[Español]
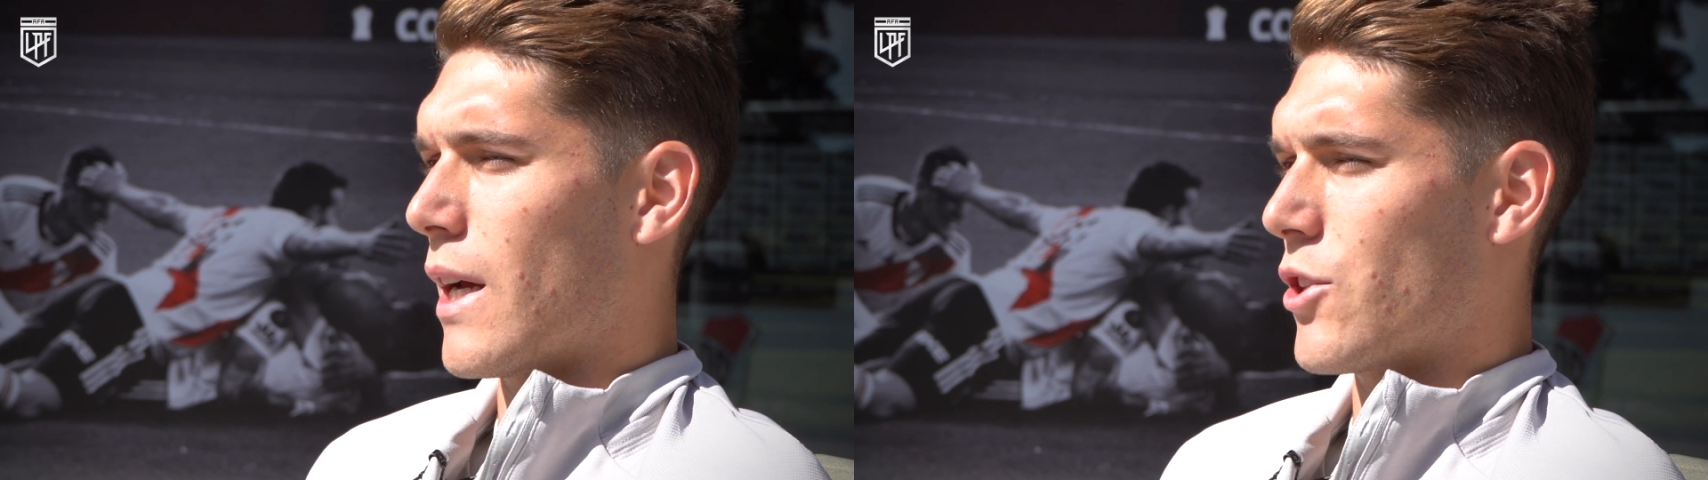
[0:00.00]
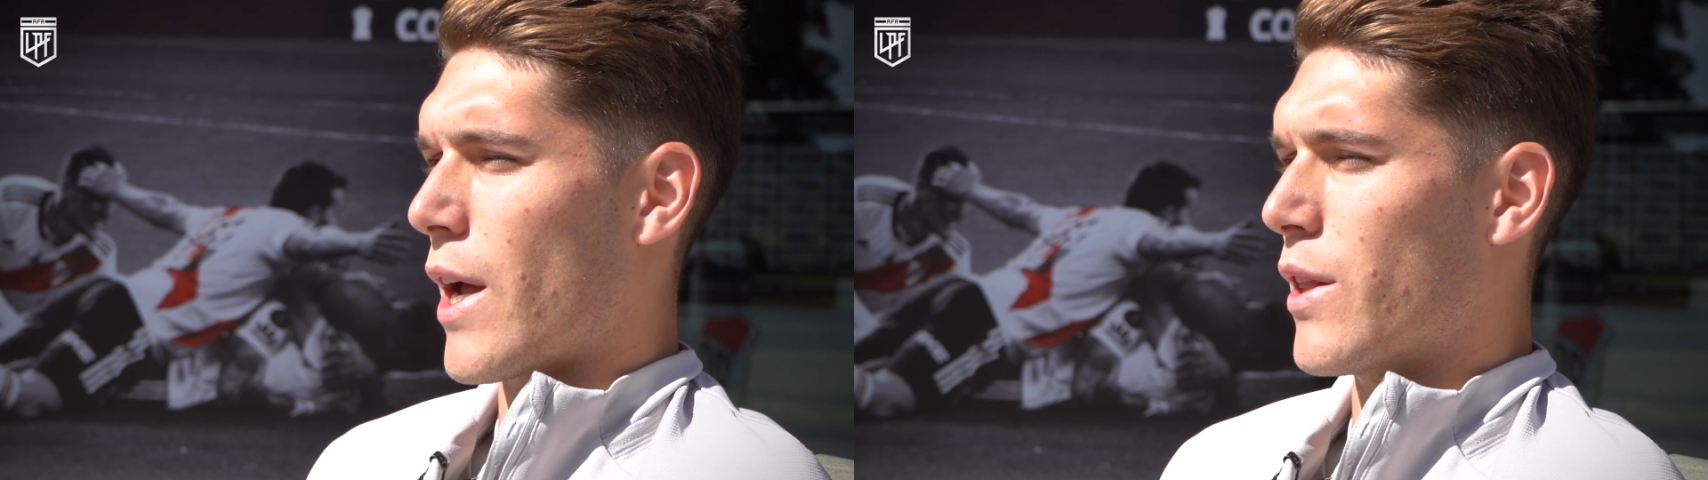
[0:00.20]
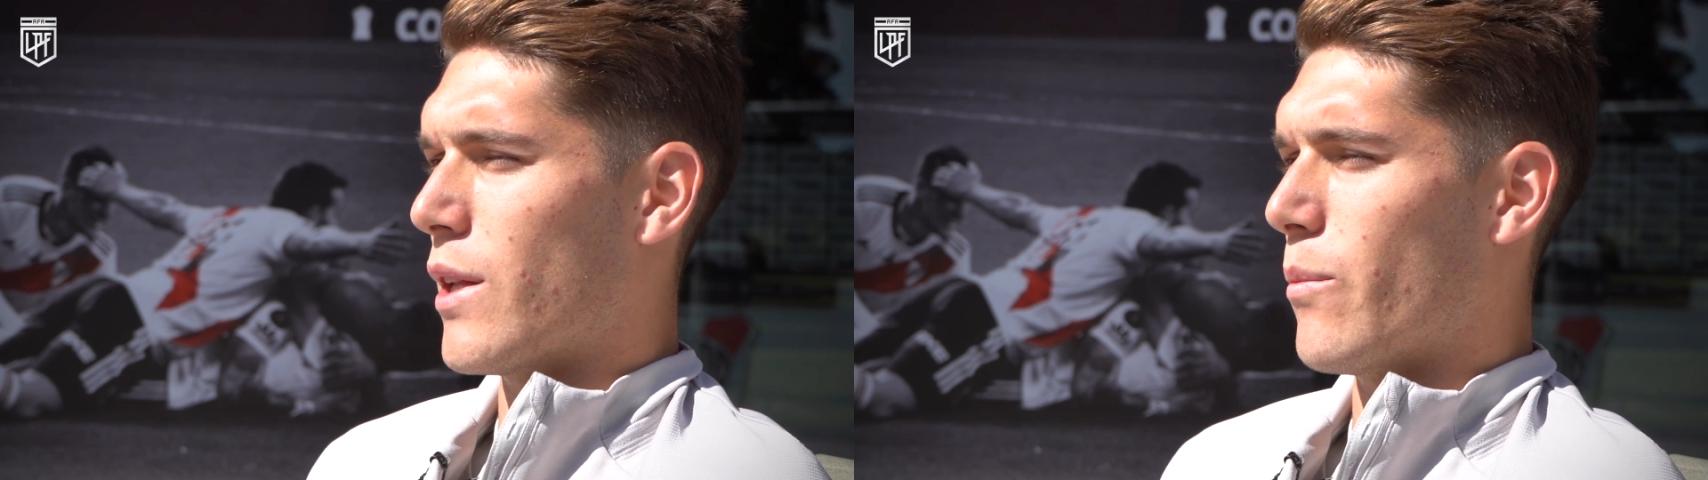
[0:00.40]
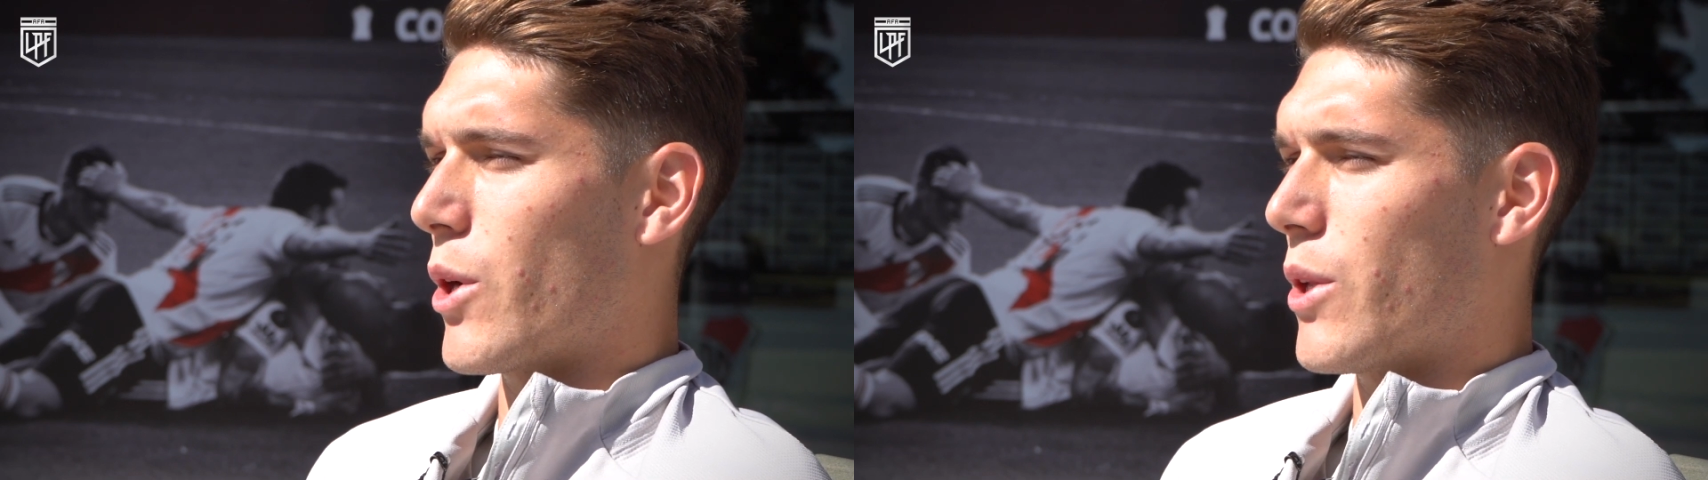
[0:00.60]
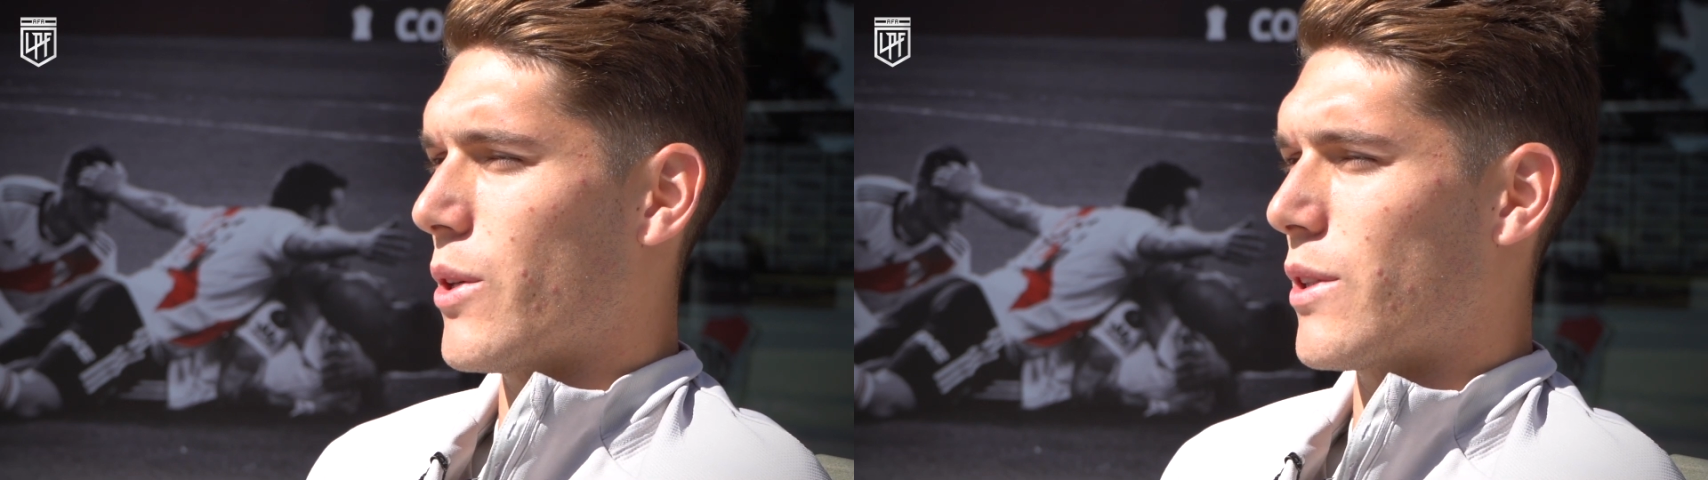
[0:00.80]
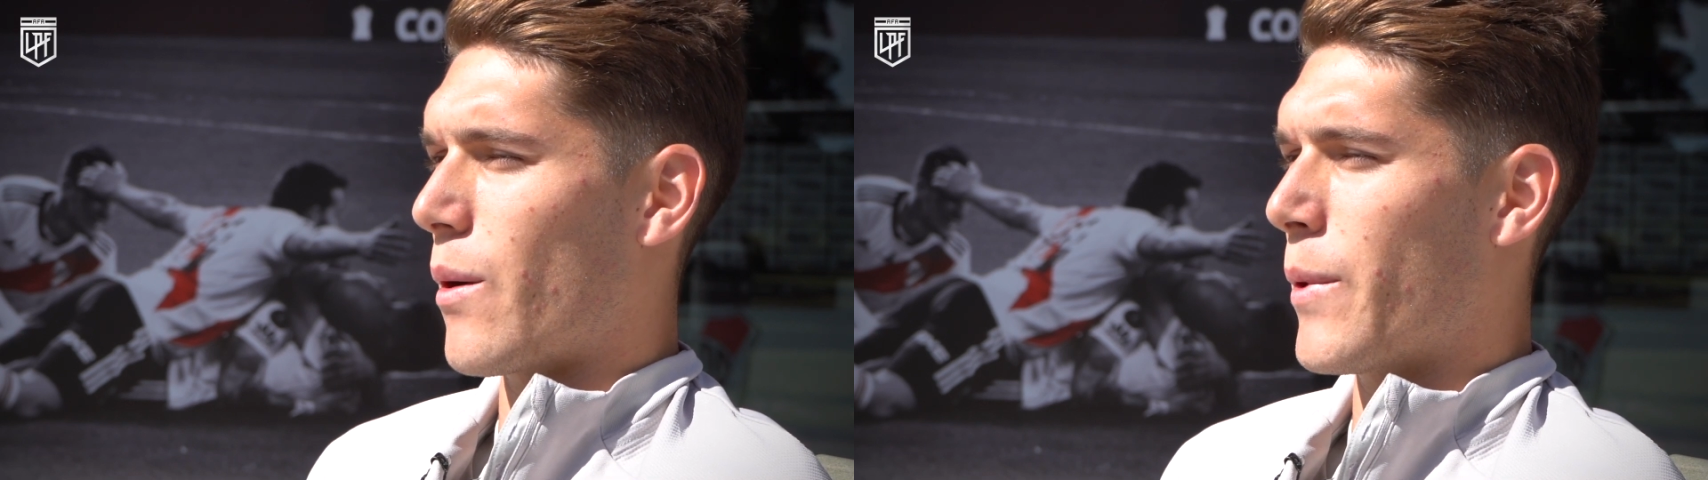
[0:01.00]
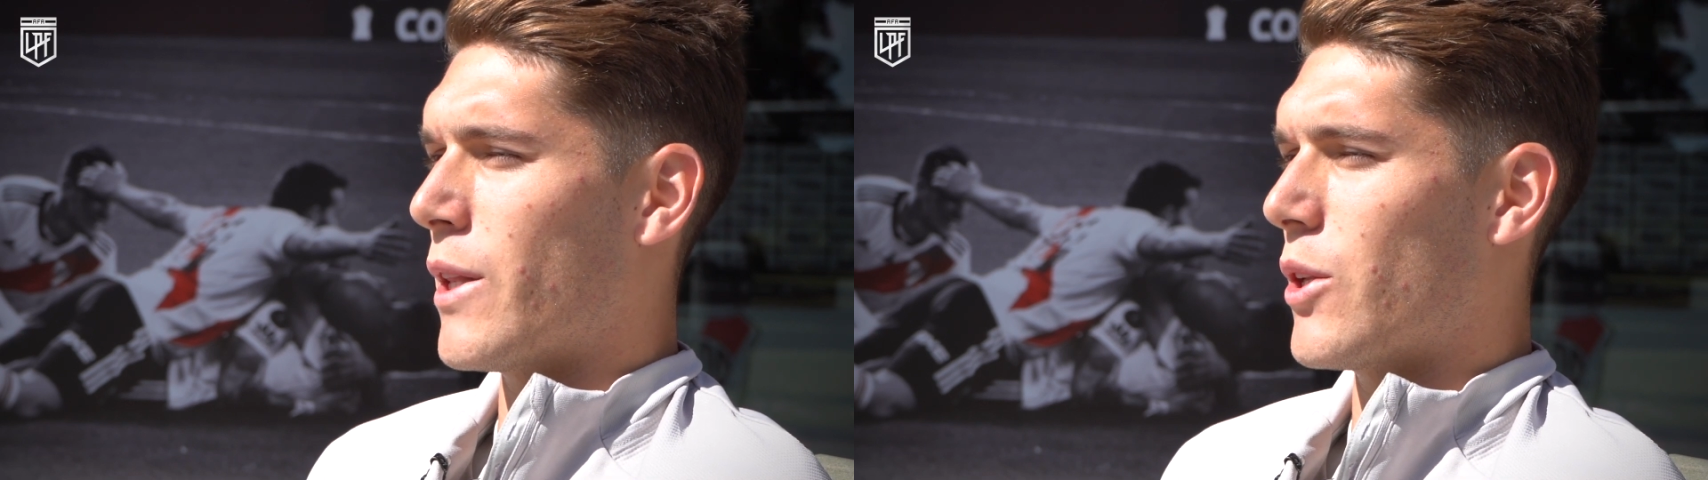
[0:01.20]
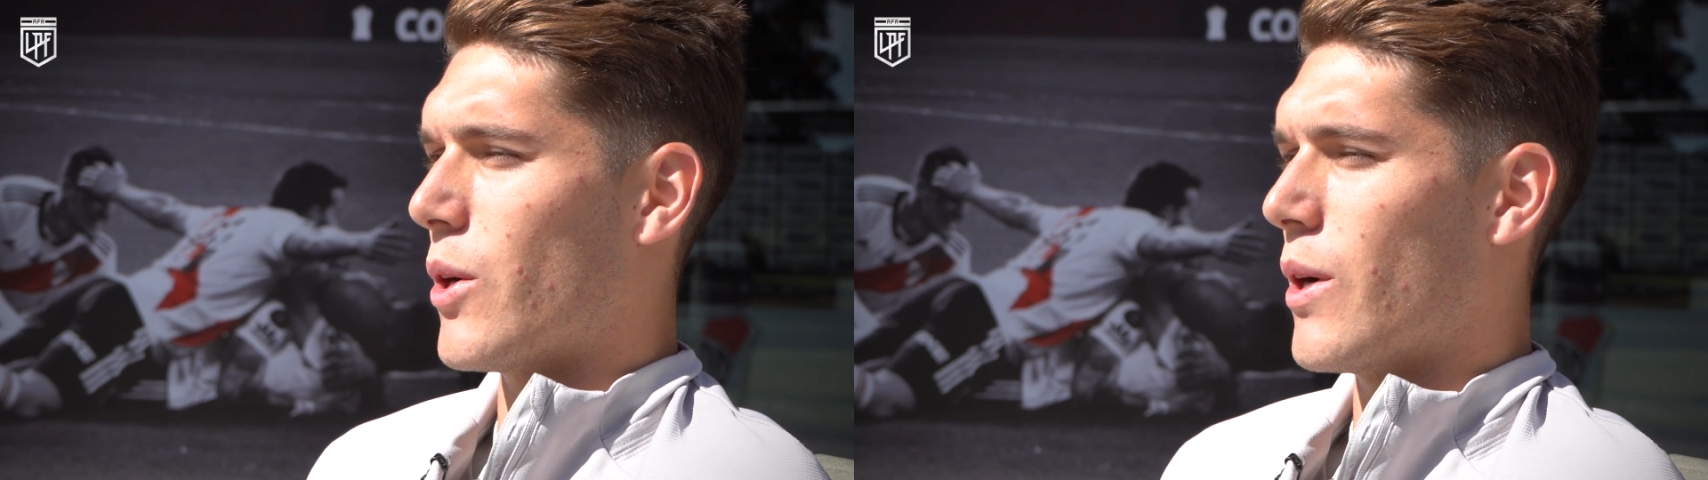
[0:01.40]
allá en Deportivo
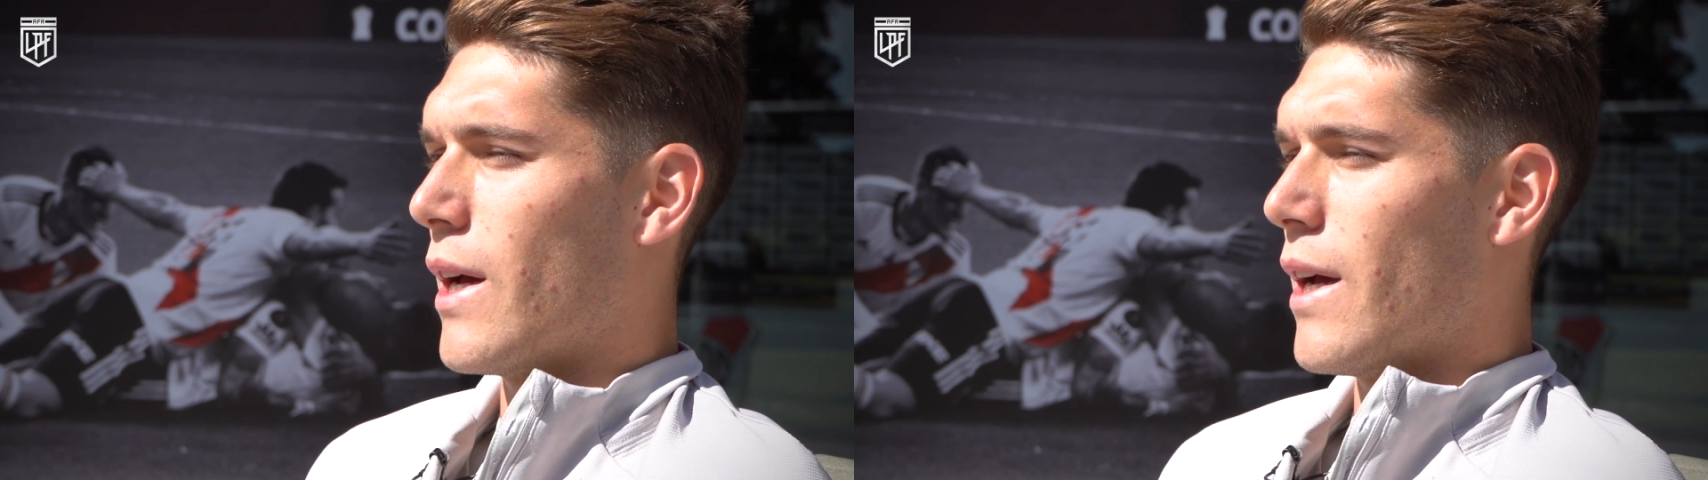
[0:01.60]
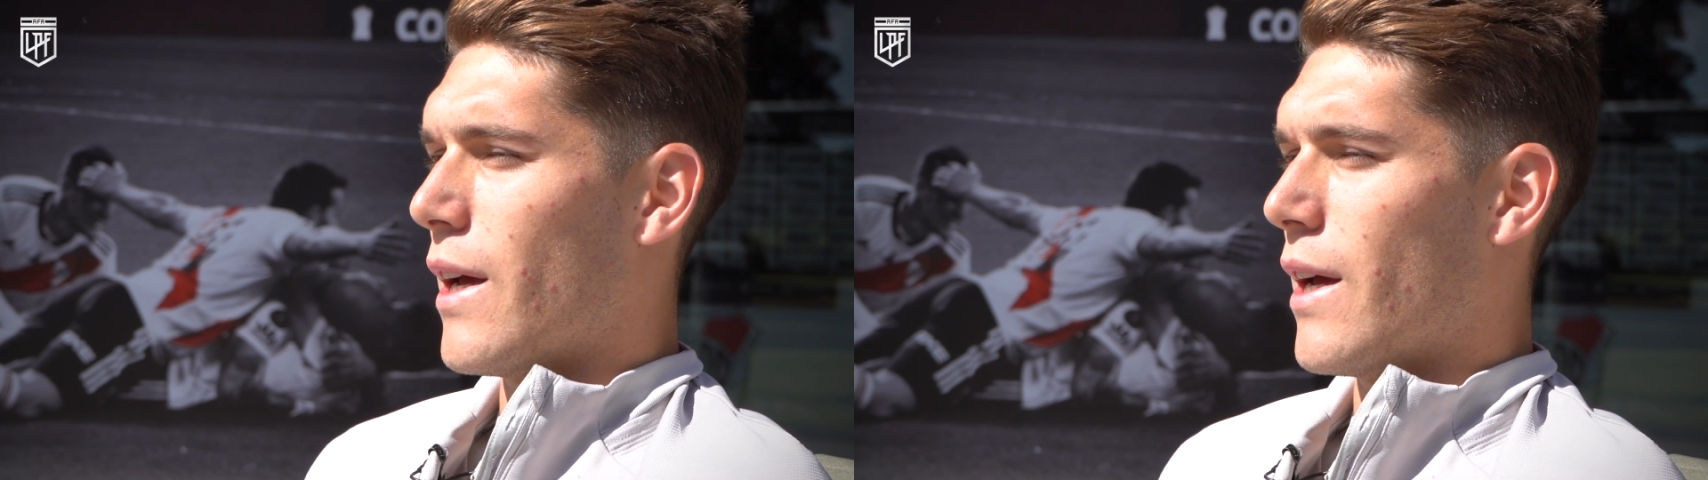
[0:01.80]
Sarmiento,